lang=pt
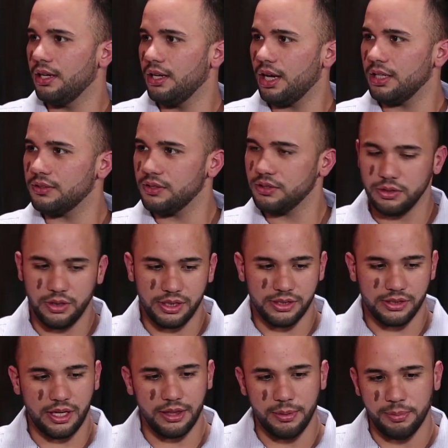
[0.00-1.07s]
Às vezes eu não
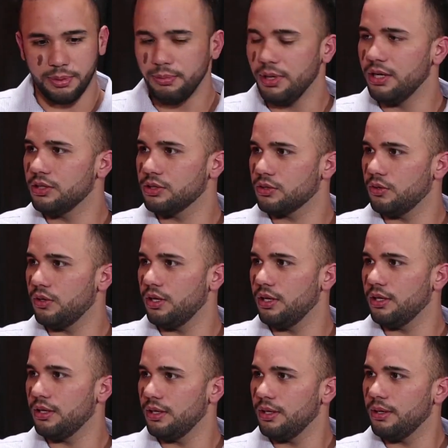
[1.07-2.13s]
acerto na primeira escolha,